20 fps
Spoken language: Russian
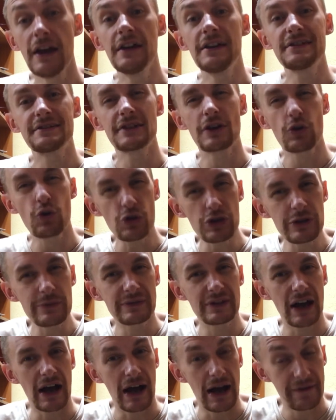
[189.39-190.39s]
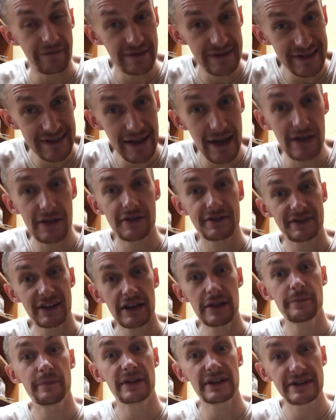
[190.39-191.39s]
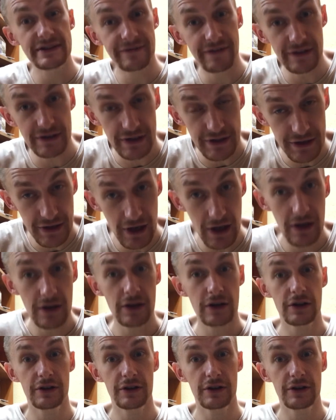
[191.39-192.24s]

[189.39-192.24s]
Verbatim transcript: и заходим на официальный сайт производителя,